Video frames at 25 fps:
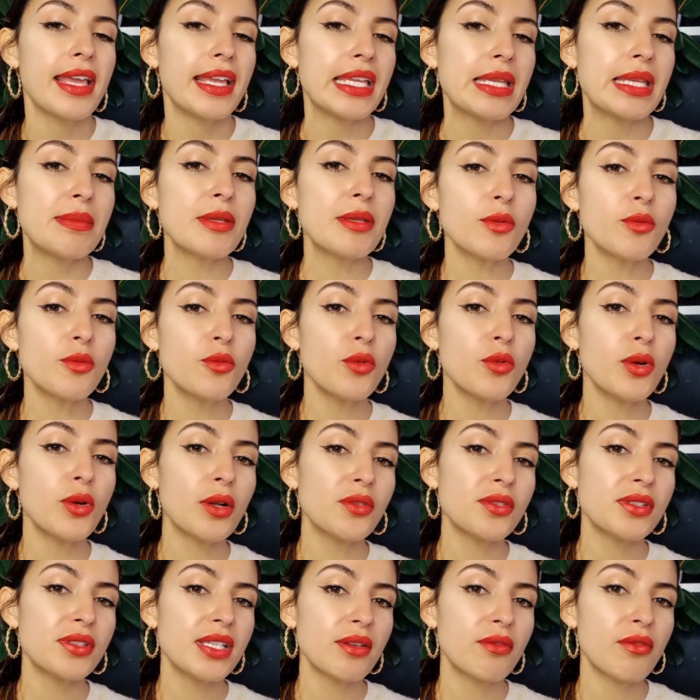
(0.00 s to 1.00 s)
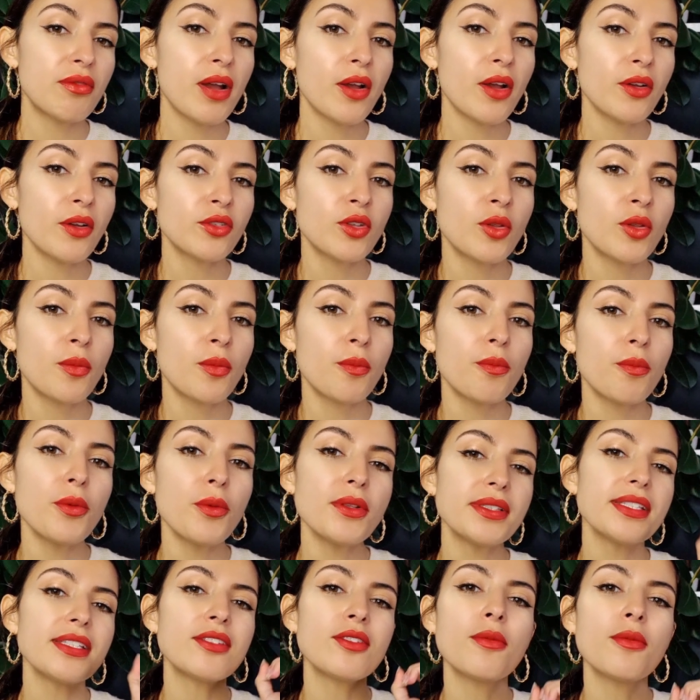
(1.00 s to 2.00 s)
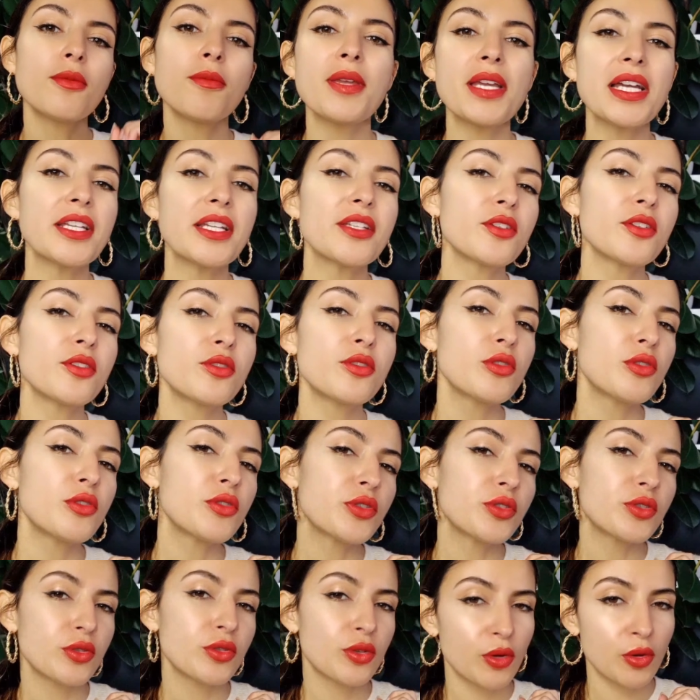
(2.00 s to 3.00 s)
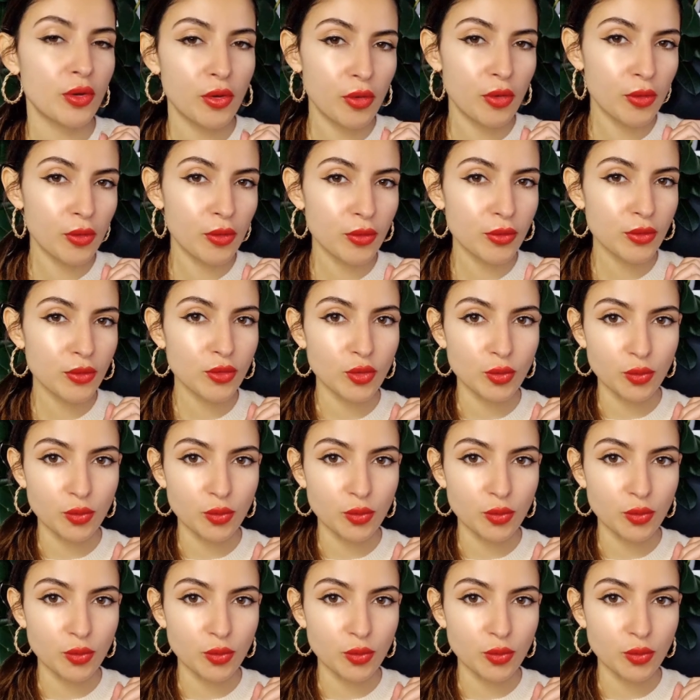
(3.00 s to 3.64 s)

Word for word: eh bien on pourrait aussi avoir une petite période de chance.